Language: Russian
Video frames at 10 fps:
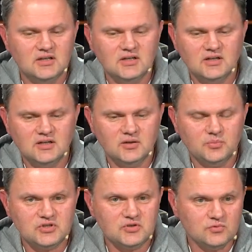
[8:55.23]
А,
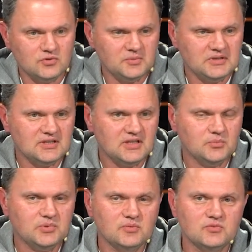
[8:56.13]
почему именно
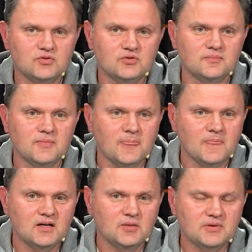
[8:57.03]
так? Потому что
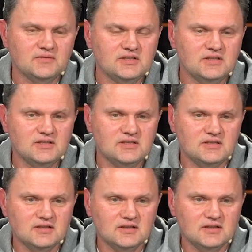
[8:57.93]
а,
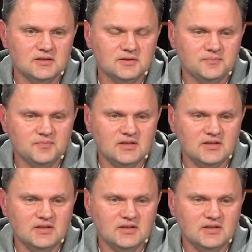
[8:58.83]
проводились э,